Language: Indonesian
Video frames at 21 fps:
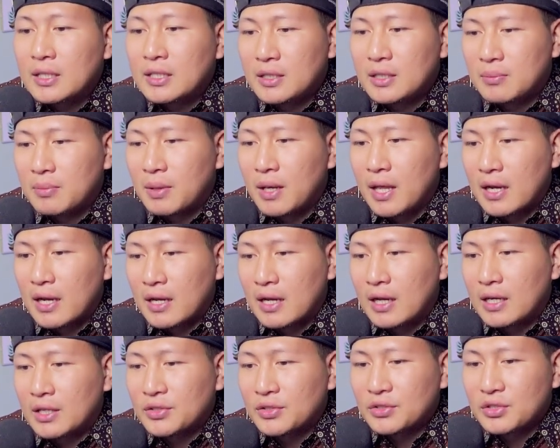di
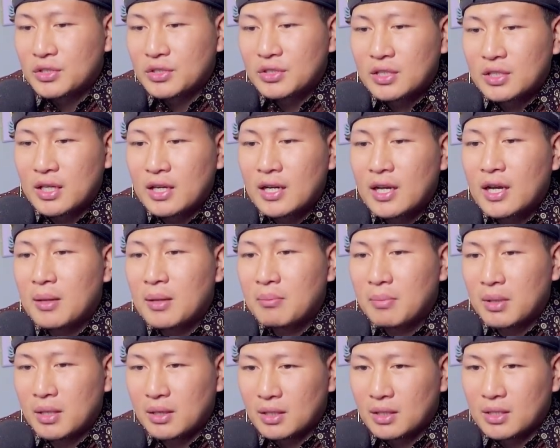belakang tentara
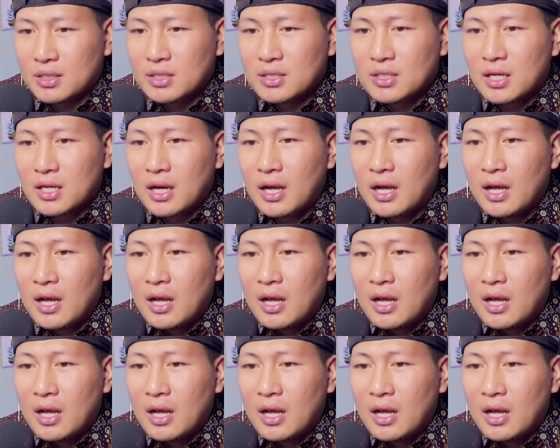Malaysia.